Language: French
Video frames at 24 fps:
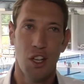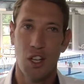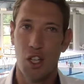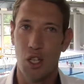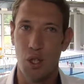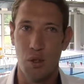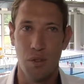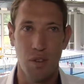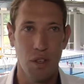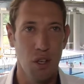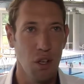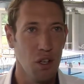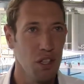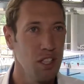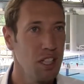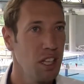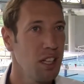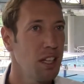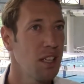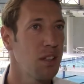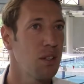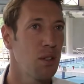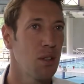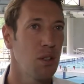je vais leur
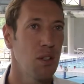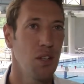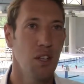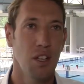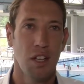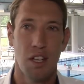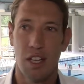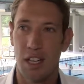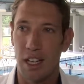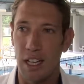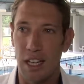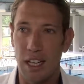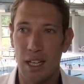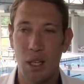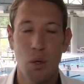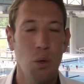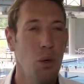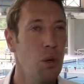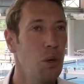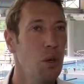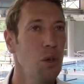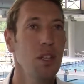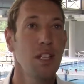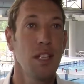dire d'être
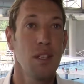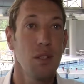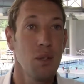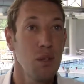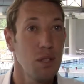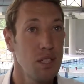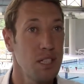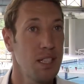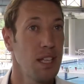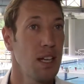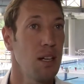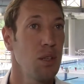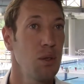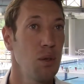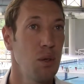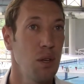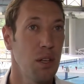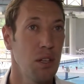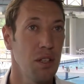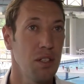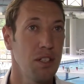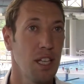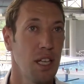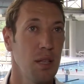rigoureux, d'être sérieux
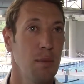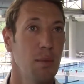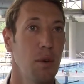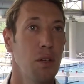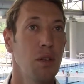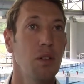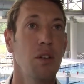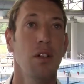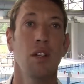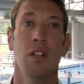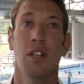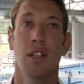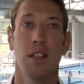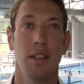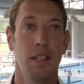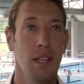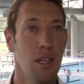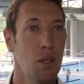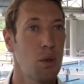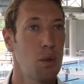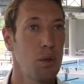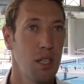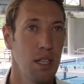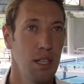à l'entraînement,
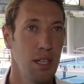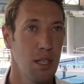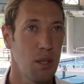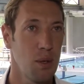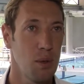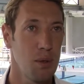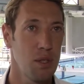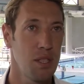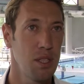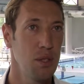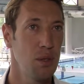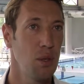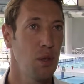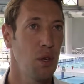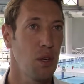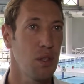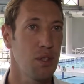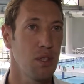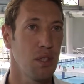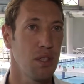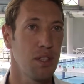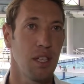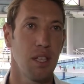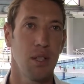d'écouter les consignes de
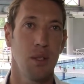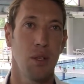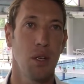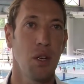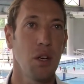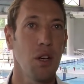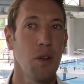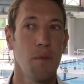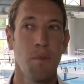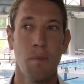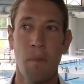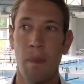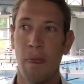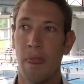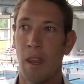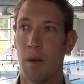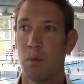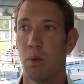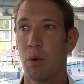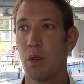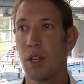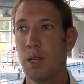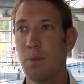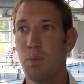leurs entraîneurs
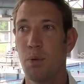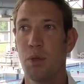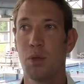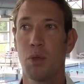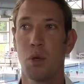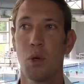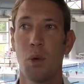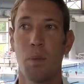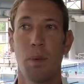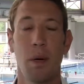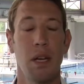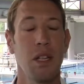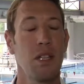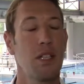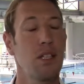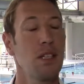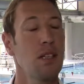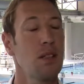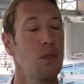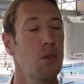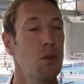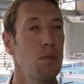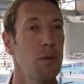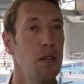pour qu'ils puissent
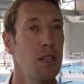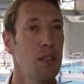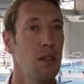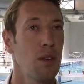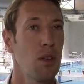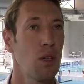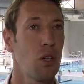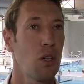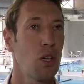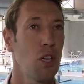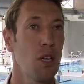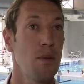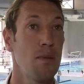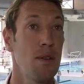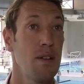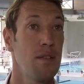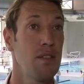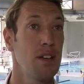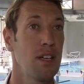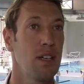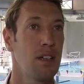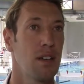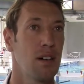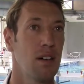repartir demain dans leur club
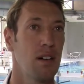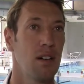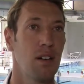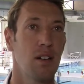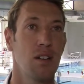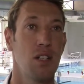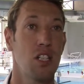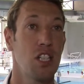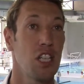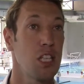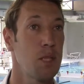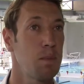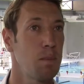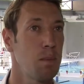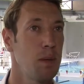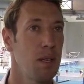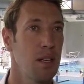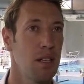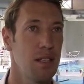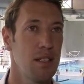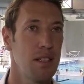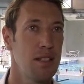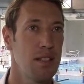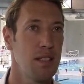avec,
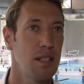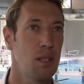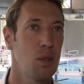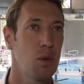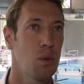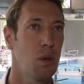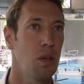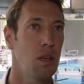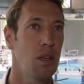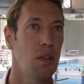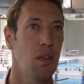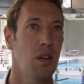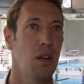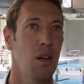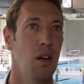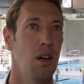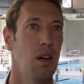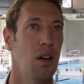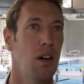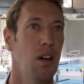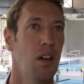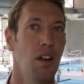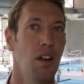j'espère, des étoiles.